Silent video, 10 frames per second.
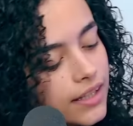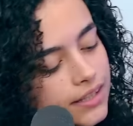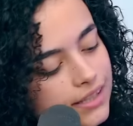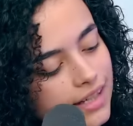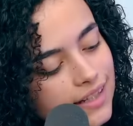
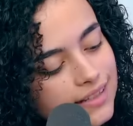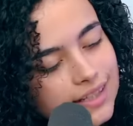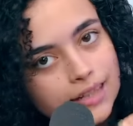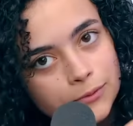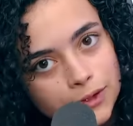Y haces
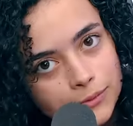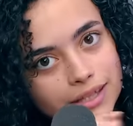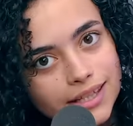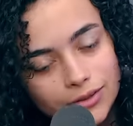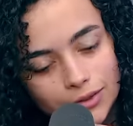la
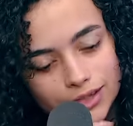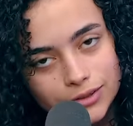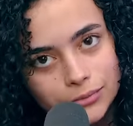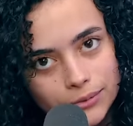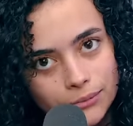formita con
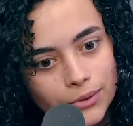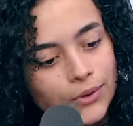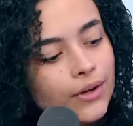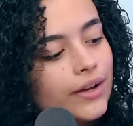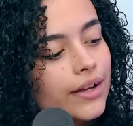eso mismo
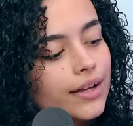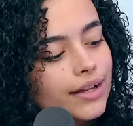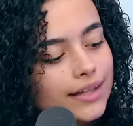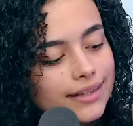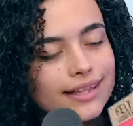
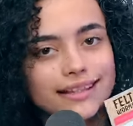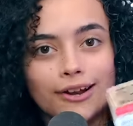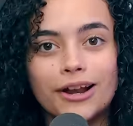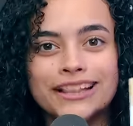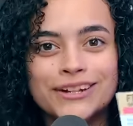y te
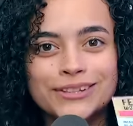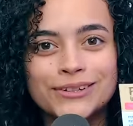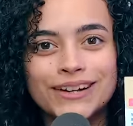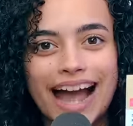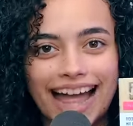sale una
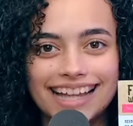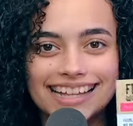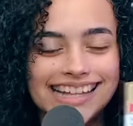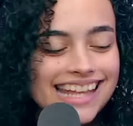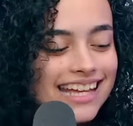tortuga.
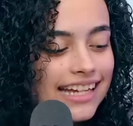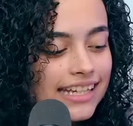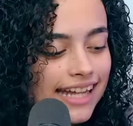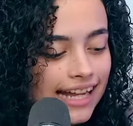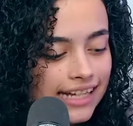Ajá.
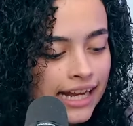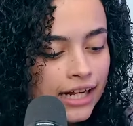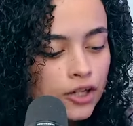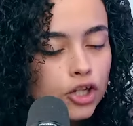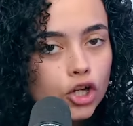Y
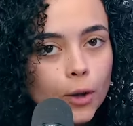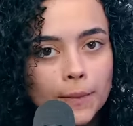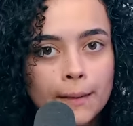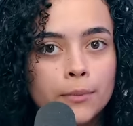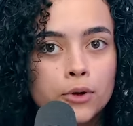aquí no me
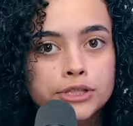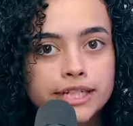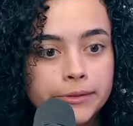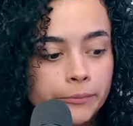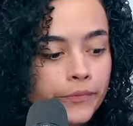apoyan.